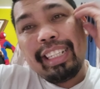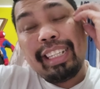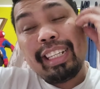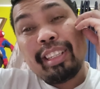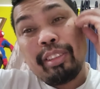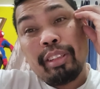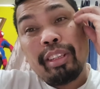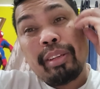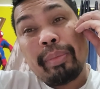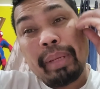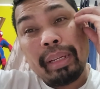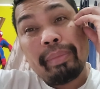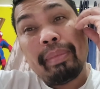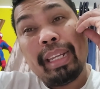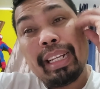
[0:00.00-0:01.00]
Hindi ako
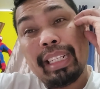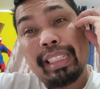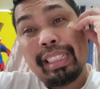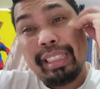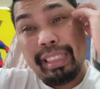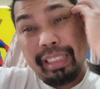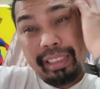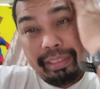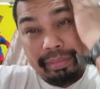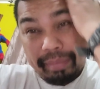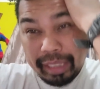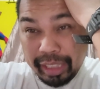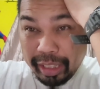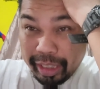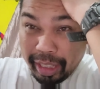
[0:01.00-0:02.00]
nakapag-vlog kasi
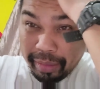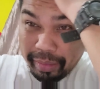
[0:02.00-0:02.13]
medyo